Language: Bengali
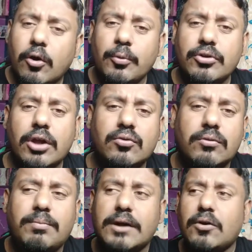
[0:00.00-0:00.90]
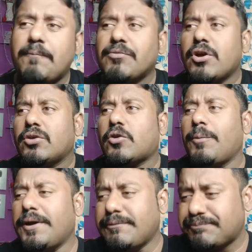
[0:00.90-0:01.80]
অভিনয় খুব ভালো
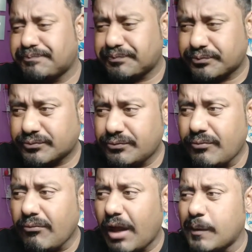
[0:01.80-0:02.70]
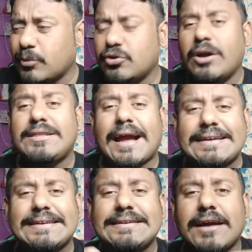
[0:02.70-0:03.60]
তবে আমার মনে হয়
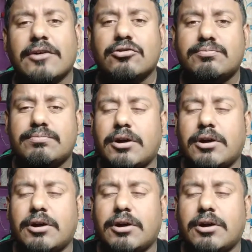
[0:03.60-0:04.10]
লাইটিংটা আরও